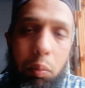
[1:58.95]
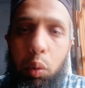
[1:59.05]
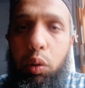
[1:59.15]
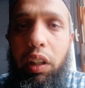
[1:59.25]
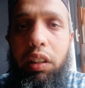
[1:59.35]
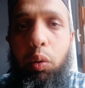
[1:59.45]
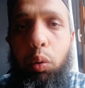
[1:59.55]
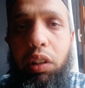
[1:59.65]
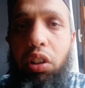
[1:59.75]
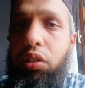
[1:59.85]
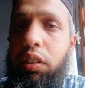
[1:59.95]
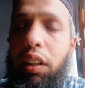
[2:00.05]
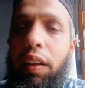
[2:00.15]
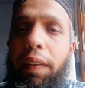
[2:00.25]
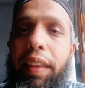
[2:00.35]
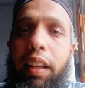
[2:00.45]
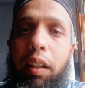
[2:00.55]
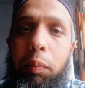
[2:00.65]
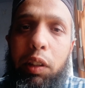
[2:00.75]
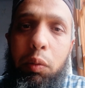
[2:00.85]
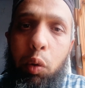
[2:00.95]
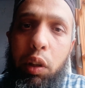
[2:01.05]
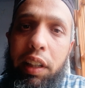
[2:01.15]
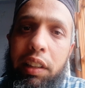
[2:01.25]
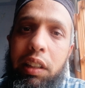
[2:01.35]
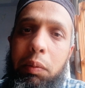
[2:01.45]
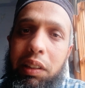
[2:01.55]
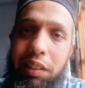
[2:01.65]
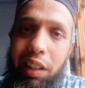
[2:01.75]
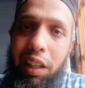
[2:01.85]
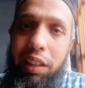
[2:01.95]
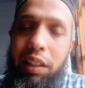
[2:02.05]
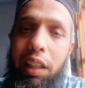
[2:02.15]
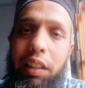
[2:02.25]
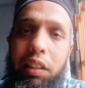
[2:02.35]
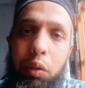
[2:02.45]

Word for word: Bunları dozacında bizim önerdiğimiz tarihlerde,